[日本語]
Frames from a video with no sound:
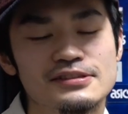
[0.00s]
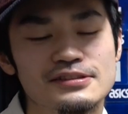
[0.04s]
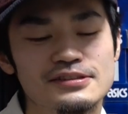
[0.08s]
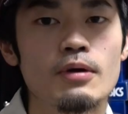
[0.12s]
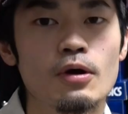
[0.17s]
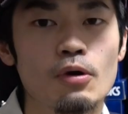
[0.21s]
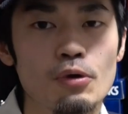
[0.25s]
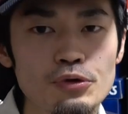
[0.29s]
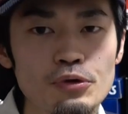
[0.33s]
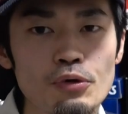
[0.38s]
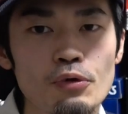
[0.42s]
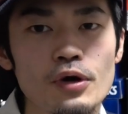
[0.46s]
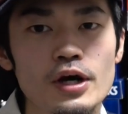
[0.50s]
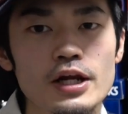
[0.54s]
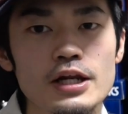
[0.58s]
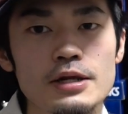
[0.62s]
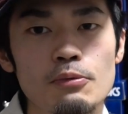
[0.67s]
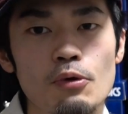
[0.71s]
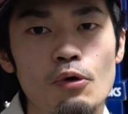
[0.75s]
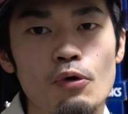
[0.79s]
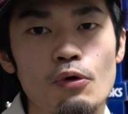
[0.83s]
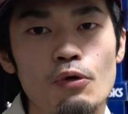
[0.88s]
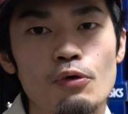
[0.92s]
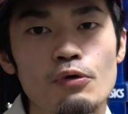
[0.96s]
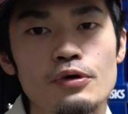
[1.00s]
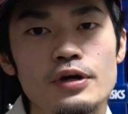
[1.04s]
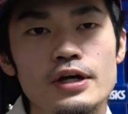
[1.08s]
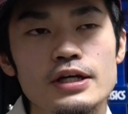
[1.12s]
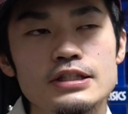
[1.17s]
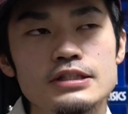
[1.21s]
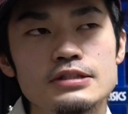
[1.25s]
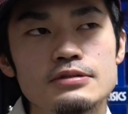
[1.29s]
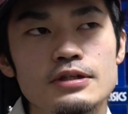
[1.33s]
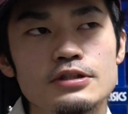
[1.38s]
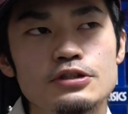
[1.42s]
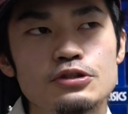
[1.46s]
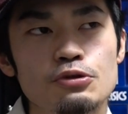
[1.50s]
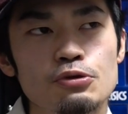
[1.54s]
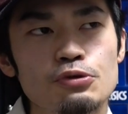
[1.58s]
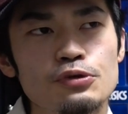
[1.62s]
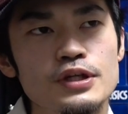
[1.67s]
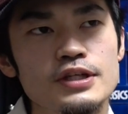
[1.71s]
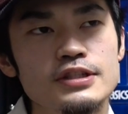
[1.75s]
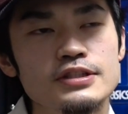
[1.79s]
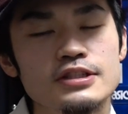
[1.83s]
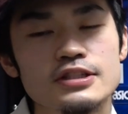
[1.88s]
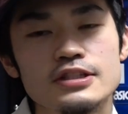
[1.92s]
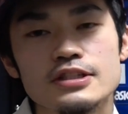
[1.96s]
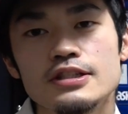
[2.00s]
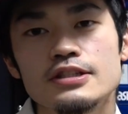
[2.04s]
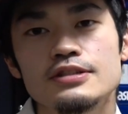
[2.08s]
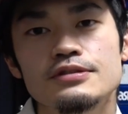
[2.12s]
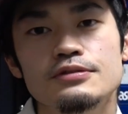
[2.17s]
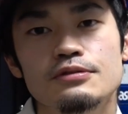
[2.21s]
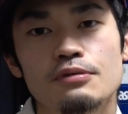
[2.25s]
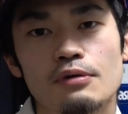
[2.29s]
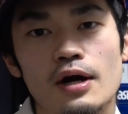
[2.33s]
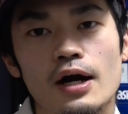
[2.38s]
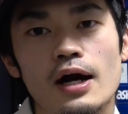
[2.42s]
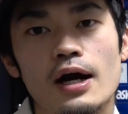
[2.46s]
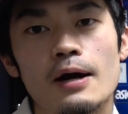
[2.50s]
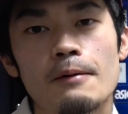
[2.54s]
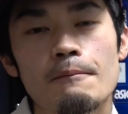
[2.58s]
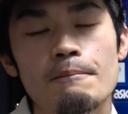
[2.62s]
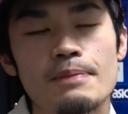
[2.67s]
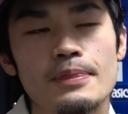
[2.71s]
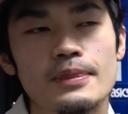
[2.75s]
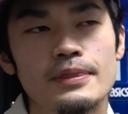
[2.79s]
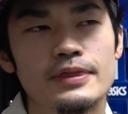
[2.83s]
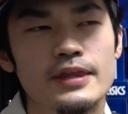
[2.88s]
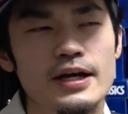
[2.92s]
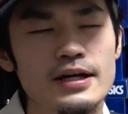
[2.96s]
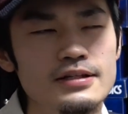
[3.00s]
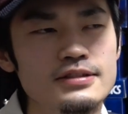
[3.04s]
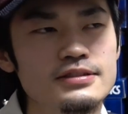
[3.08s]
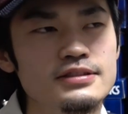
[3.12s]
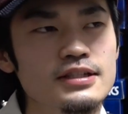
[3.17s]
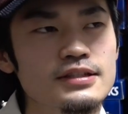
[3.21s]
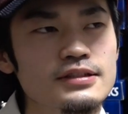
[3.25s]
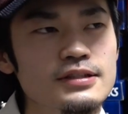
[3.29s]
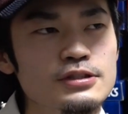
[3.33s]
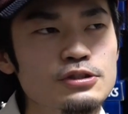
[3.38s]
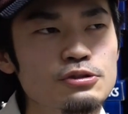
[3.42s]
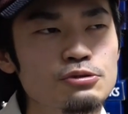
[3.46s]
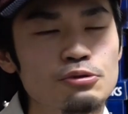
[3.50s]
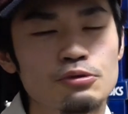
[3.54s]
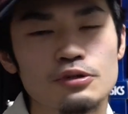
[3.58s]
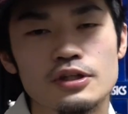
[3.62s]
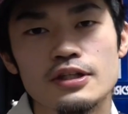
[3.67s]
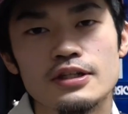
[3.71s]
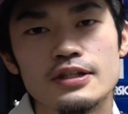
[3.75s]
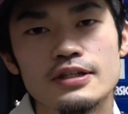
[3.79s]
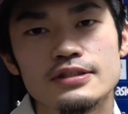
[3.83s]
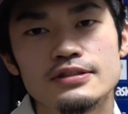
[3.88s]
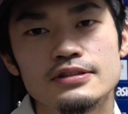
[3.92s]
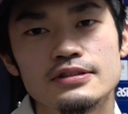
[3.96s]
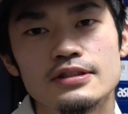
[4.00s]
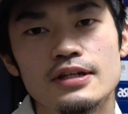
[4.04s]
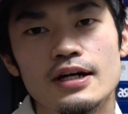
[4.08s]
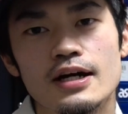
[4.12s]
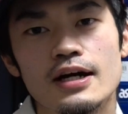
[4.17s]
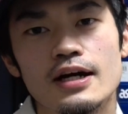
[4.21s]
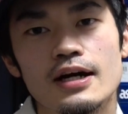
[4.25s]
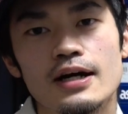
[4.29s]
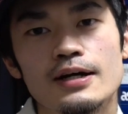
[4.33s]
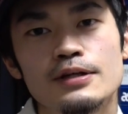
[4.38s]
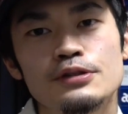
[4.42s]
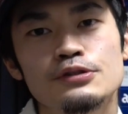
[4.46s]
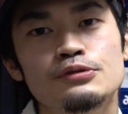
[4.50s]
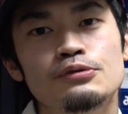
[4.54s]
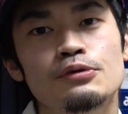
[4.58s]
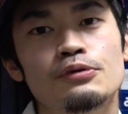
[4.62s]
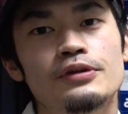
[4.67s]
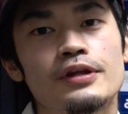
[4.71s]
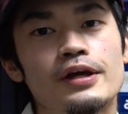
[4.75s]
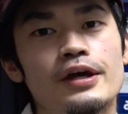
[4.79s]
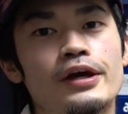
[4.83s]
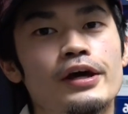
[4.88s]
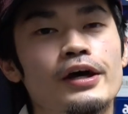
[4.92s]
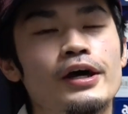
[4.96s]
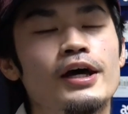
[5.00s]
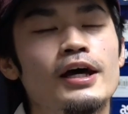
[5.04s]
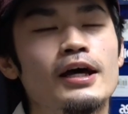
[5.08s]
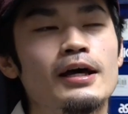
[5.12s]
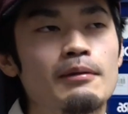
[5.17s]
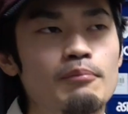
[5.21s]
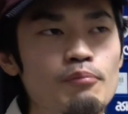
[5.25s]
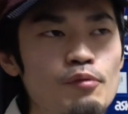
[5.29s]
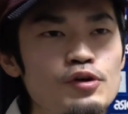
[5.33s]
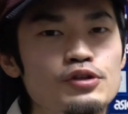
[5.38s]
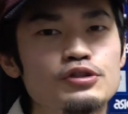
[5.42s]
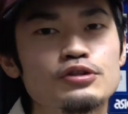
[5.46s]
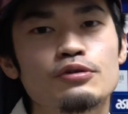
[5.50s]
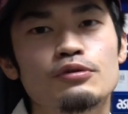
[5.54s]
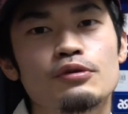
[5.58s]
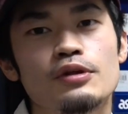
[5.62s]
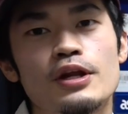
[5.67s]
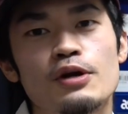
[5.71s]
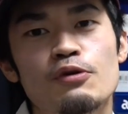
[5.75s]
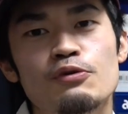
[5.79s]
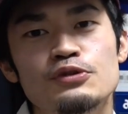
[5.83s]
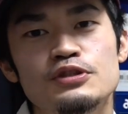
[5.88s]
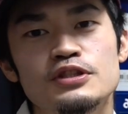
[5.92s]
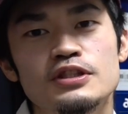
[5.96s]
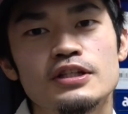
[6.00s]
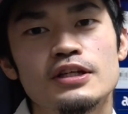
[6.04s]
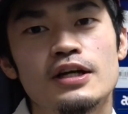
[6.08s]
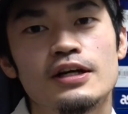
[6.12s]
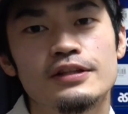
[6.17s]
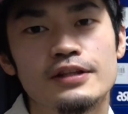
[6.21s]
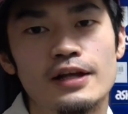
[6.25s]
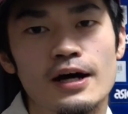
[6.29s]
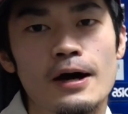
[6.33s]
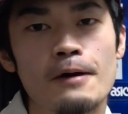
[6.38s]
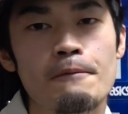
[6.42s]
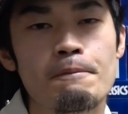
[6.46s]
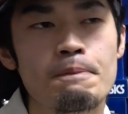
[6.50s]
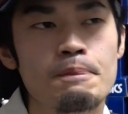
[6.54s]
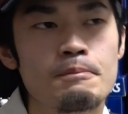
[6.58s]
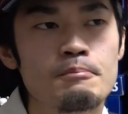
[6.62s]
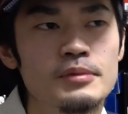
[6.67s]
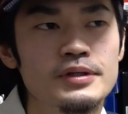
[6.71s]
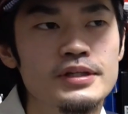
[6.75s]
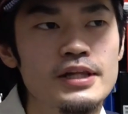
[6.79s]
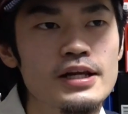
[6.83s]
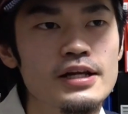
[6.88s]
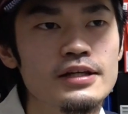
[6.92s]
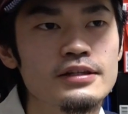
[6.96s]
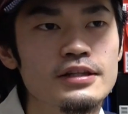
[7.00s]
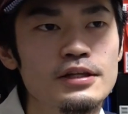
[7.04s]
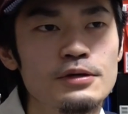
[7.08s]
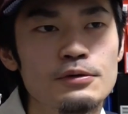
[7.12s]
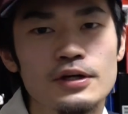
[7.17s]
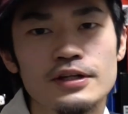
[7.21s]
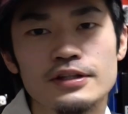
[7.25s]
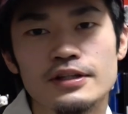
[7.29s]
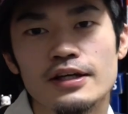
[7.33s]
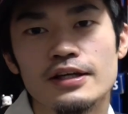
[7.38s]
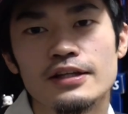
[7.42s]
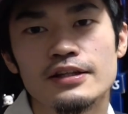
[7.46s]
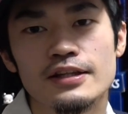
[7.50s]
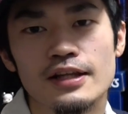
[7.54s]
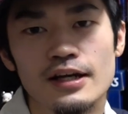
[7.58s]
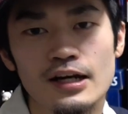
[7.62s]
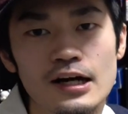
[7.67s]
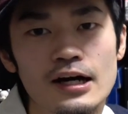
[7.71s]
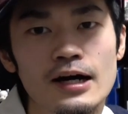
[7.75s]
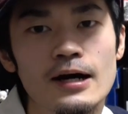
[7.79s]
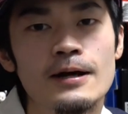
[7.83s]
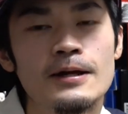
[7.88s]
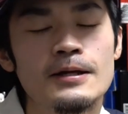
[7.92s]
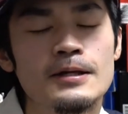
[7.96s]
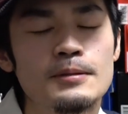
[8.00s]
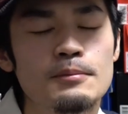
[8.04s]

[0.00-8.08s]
まあ、この他にも今月はジョーダンシリーズとか、たくさんね、ちょっとリリースがあるので、もしちょっとね、欲しい方、狙ってる方いたら、